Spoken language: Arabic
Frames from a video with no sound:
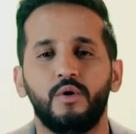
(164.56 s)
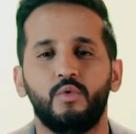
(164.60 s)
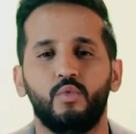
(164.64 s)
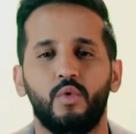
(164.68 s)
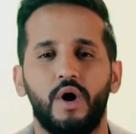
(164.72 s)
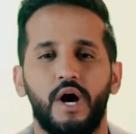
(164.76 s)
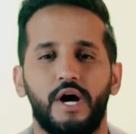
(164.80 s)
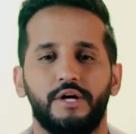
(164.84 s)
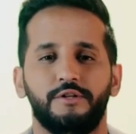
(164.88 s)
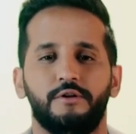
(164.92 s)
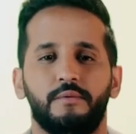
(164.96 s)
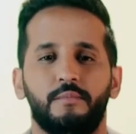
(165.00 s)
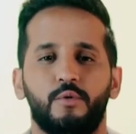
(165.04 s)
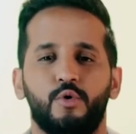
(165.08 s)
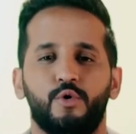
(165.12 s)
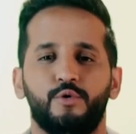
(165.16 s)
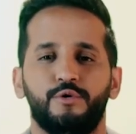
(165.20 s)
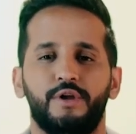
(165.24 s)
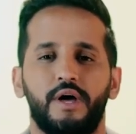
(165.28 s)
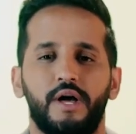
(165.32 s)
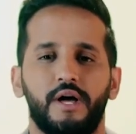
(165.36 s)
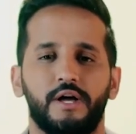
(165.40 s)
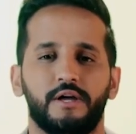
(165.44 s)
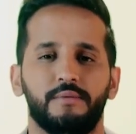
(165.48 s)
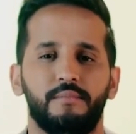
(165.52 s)
وأعدموه
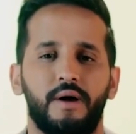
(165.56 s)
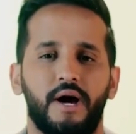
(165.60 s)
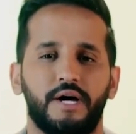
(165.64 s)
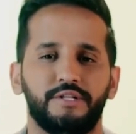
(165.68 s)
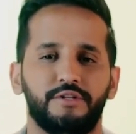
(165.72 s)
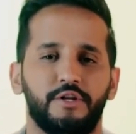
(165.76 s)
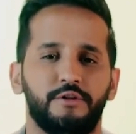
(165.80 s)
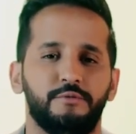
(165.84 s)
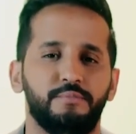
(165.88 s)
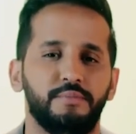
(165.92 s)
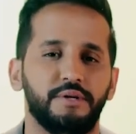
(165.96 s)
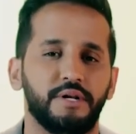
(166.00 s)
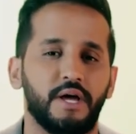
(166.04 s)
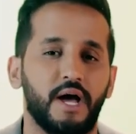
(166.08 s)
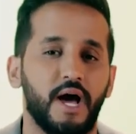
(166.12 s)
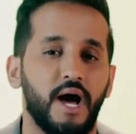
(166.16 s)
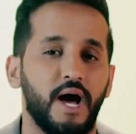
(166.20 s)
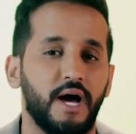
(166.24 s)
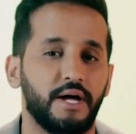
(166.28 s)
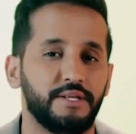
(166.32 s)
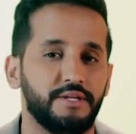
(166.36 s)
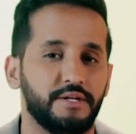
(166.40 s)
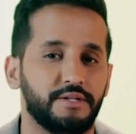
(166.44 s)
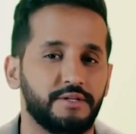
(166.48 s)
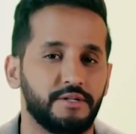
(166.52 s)
هناك مع عدد من
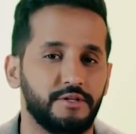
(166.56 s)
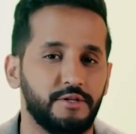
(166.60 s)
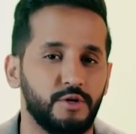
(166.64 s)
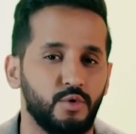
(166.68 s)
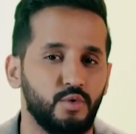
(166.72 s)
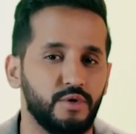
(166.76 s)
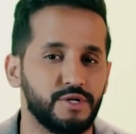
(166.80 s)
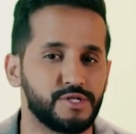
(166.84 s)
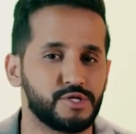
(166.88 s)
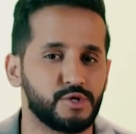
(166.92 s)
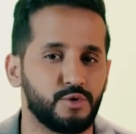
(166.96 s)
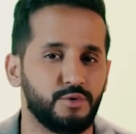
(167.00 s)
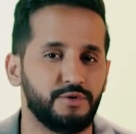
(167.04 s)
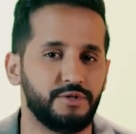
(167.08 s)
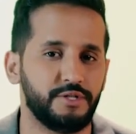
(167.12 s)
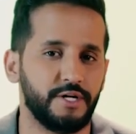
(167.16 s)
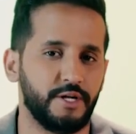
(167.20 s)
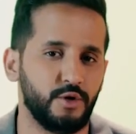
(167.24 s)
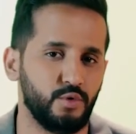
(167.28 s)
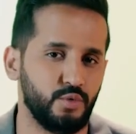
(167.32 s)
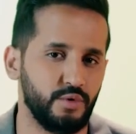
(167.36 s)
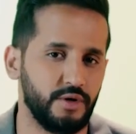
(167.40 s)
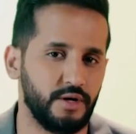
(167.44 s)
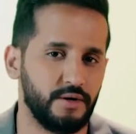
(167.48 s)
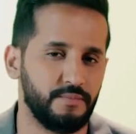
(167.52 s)
قادة الدولة السعودية
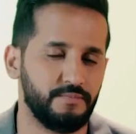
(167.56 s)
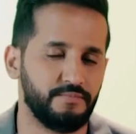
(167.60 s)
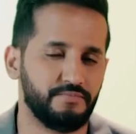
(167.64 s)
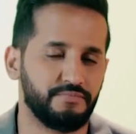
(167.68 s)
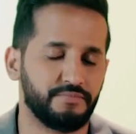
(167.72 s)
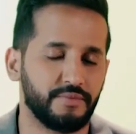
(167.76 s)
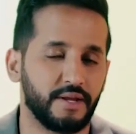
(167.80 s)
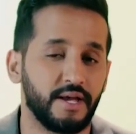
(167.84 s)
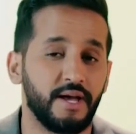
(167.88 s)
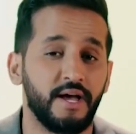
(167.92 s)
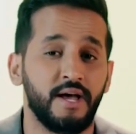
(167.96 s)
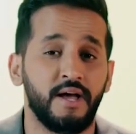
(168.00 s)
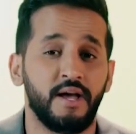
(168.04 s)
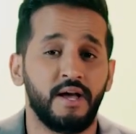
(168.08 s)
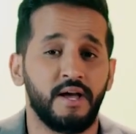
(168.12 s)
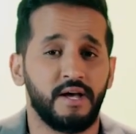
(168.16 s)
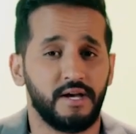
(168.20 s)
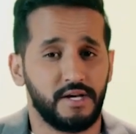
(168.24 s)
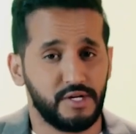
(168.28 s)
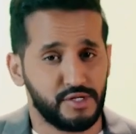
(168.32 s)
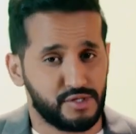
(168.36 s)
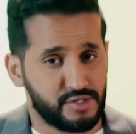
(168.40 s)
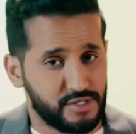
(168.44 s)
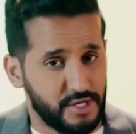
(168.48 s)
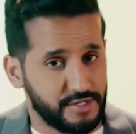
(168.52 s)
الأولى
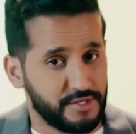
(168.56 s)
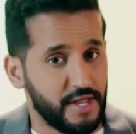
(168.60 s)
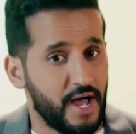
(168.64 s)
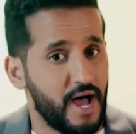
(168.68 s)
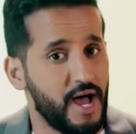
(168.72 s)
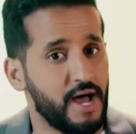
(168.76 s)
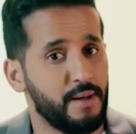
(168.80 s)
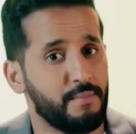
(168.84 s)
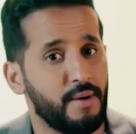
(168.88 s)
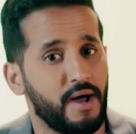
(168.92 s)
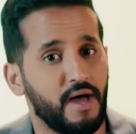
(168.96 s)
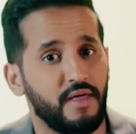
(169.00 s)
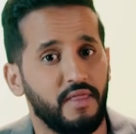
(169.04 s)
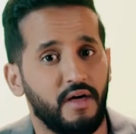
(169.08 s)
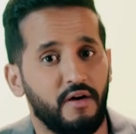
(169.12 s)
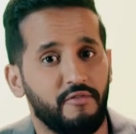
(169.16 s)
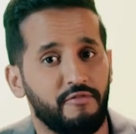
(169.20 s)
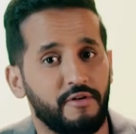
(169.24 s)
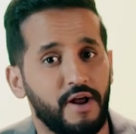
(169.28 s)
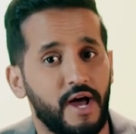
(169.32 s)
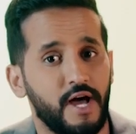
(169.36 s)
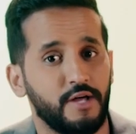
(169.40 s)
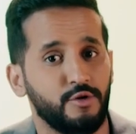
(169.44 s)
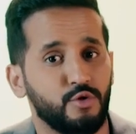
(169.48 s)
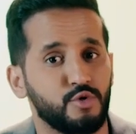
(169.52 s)
استطاع بعض
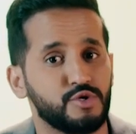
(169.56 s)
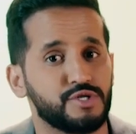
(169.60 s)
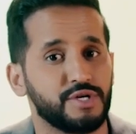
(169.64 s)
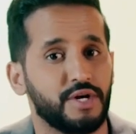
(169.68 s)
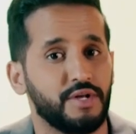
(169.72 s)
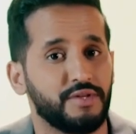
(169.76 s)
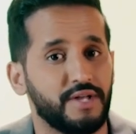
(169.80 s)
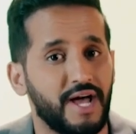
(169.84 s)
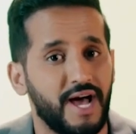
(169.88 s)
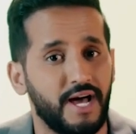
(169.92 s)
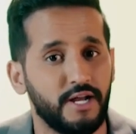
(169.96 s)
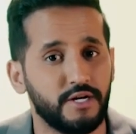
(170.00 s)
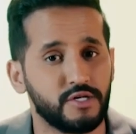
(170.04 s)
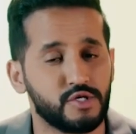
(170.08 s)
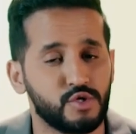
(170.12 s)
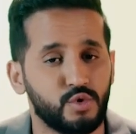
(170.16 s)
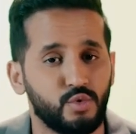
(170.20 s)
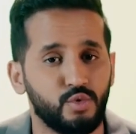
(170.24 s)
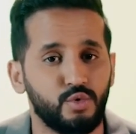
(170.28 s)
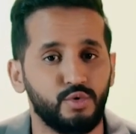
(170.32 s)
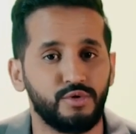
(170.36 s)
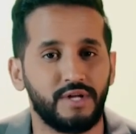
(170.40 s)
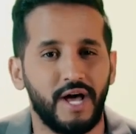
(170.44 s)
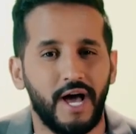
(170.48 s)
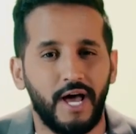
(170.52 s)
أفراد أسرة آل
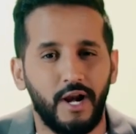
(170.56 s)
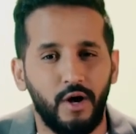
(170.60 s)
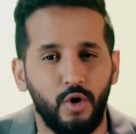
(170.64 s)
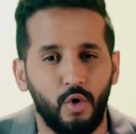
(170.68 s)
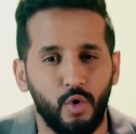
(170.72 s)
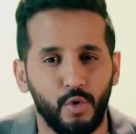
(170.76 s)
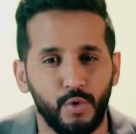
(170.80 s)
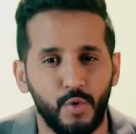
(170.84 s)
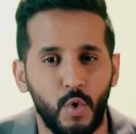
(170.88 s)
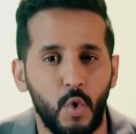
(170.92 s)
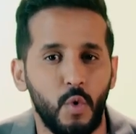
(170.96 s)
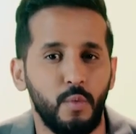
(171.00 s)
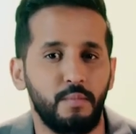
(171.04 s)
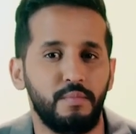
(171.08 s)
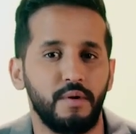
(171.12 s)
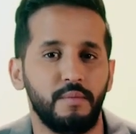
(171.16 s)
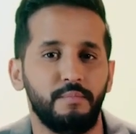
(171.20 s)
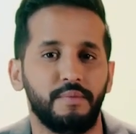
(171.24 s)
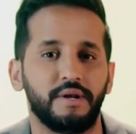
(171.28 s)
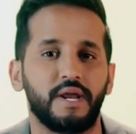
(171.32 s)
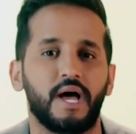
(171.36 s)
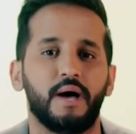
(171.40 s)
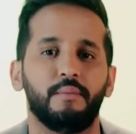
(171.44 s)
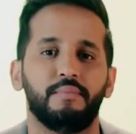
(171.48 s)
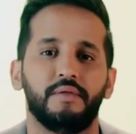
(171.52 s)
سعود الهروب
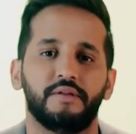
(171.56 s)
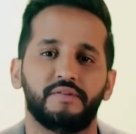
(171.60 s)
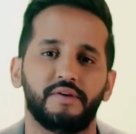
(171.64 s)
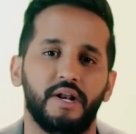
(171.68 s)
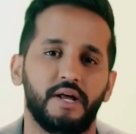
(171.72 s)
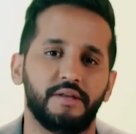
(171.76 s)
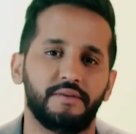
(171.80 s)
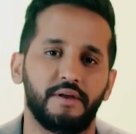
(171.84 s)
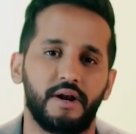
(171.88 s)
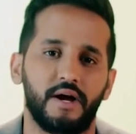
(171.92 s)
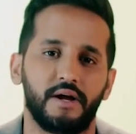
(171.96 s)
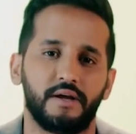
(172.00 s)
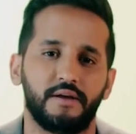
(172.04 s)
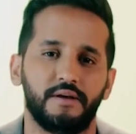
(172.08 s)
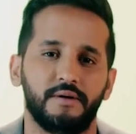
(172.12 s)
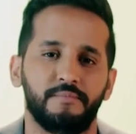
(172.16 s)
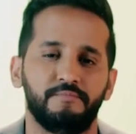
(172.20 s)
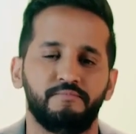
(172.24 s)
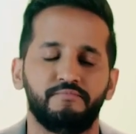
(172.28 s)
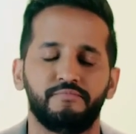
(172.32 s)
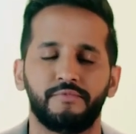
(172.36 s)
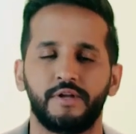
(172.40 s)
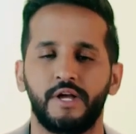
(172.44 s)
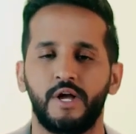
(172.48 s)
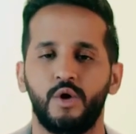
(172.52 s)
من قبضة الأتراك
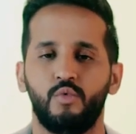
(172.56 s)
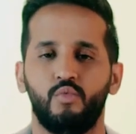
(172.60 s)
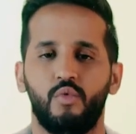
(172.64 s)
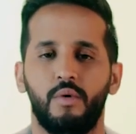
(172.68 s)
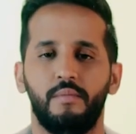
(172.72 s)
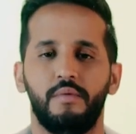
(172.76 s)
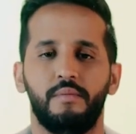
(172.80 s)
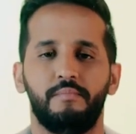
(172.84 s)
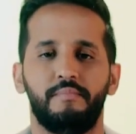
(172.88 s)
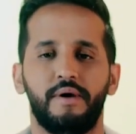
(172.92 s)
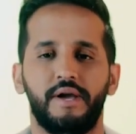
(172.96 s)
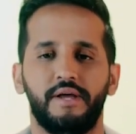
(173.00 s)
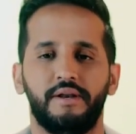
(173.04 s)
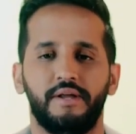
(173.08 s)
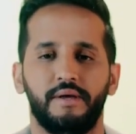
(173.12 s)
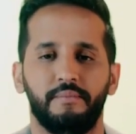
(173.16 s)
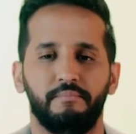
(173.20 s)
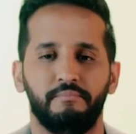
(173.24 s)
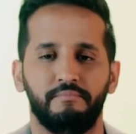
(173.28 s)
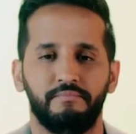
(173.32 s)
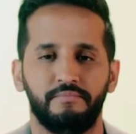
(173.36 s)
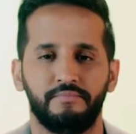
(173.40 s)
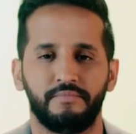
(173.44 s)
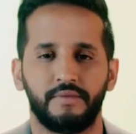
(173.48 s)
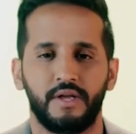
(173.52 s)
ومن
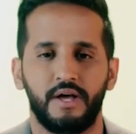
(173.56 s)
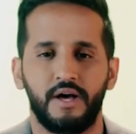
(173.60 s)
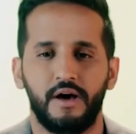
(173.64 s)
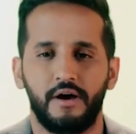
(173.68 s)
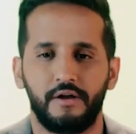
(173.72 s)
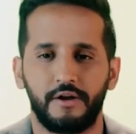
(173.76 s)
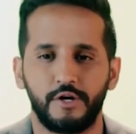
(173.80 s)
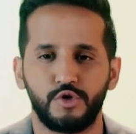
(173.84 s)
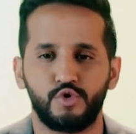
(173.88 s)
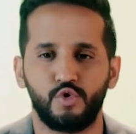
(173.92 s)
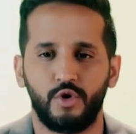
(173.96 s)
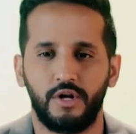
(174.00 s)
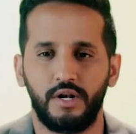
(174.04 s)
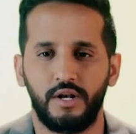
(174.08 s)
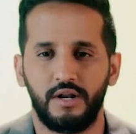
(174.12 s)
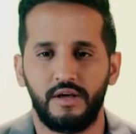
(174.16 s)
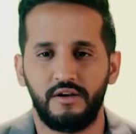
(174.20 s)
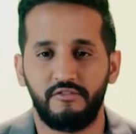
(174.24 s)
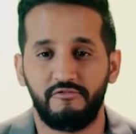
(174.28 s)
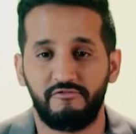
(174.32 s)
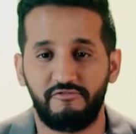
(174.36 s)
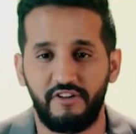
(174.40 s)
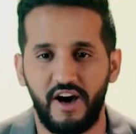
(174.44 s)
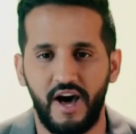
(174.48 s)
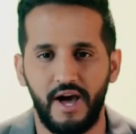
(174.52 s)
بينهم رجل
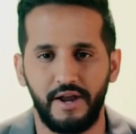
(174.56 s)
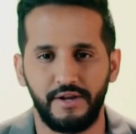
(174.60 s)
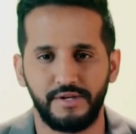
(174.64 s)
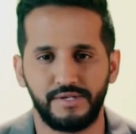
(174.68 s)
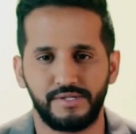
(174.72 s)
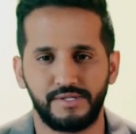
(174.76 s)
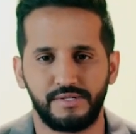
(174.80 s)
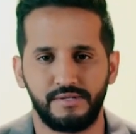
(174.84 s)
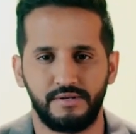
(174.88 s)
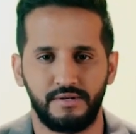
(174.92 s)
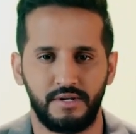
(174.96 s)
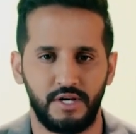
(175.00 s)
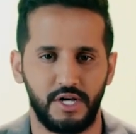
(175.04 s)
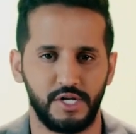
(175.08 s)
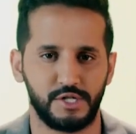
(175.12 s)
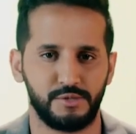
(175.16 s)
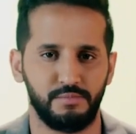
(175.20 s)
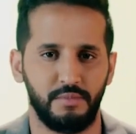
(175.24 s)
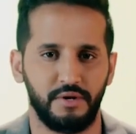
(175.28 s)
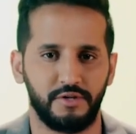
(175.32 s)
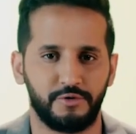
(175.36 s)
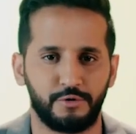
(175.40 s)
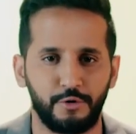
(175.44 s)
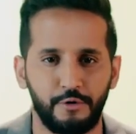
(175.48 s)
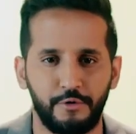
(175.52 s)
فارس
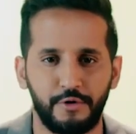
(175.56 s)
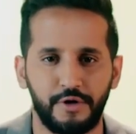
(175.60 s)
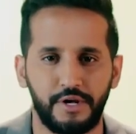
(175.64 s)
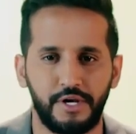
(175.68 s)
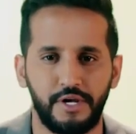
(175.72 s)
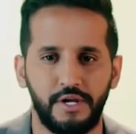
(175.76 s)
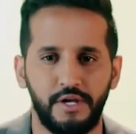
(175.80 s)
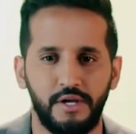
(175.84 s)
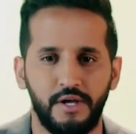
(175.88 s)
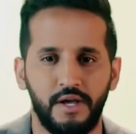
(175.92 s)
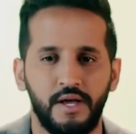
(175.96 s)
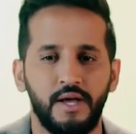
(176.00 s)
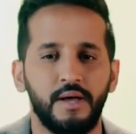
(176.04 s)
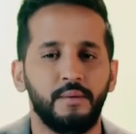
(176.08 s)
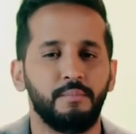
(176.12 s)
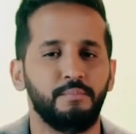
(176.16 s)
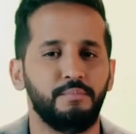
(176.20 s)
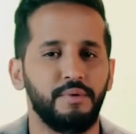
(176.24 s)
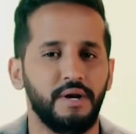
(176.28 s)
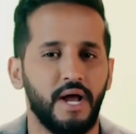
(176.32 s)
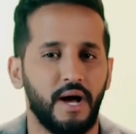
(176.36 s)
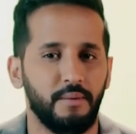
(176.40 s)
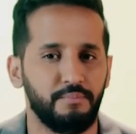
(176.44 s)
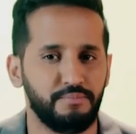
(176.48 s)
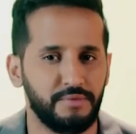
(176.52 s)
اسمه تركي
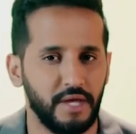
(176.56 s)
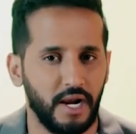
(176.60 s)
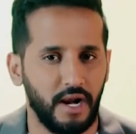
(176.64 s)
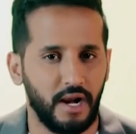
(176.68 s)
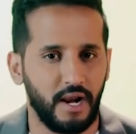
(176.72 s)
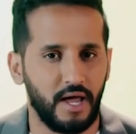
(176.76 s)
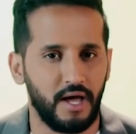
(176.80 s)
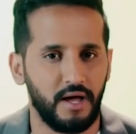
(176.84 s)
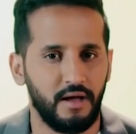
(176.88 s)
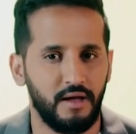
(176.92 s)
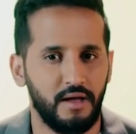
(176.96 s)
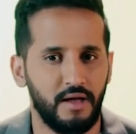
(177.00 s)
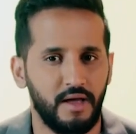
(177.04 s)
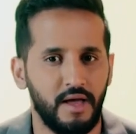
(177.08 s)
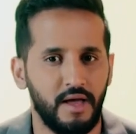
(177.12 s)
بن عبد الله